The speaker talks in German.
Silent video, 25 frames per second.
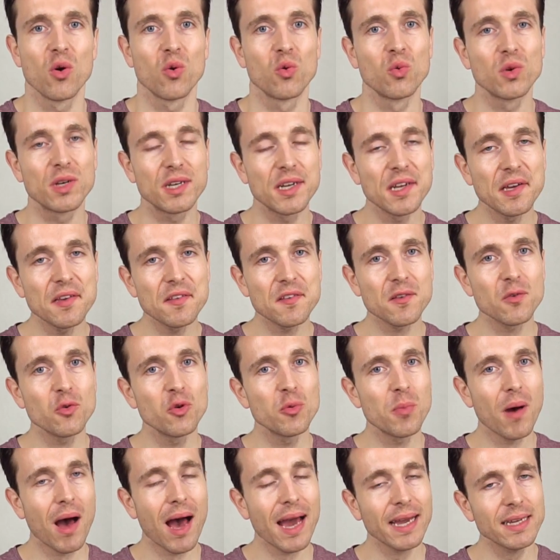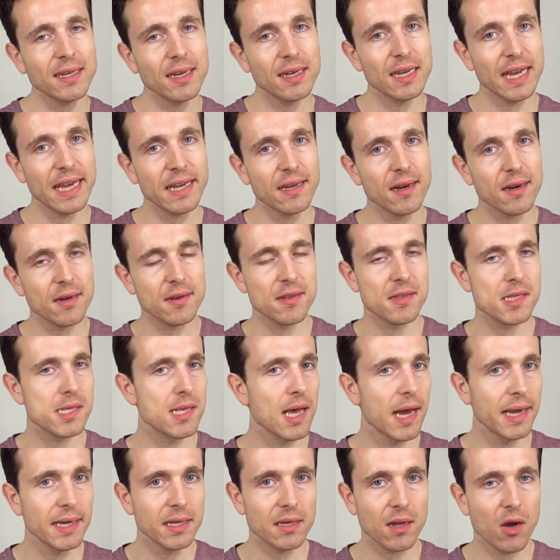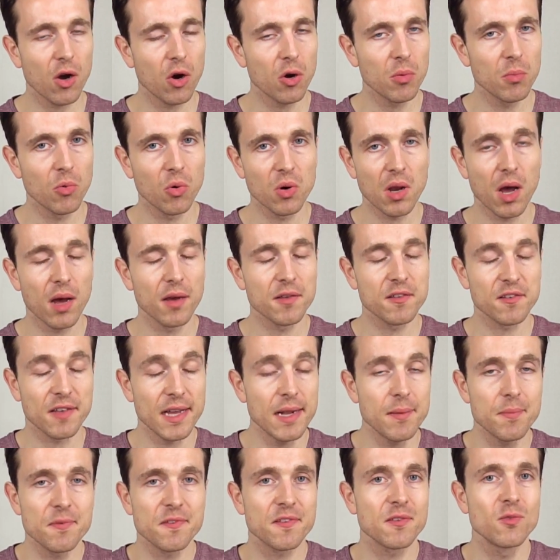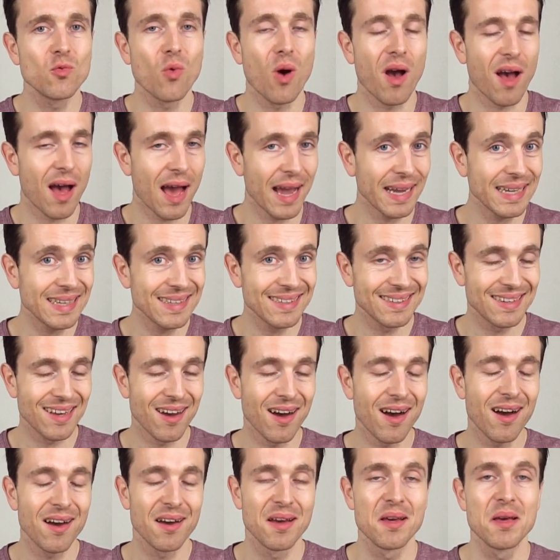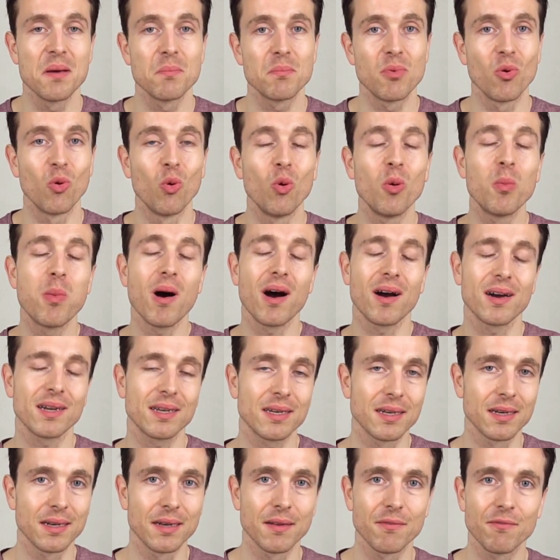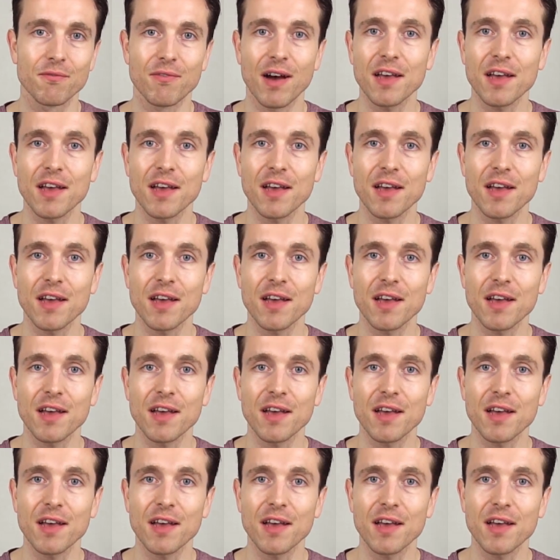und diese über einen längeren Zeitraum oder selbst nur ein Jahr beobachten,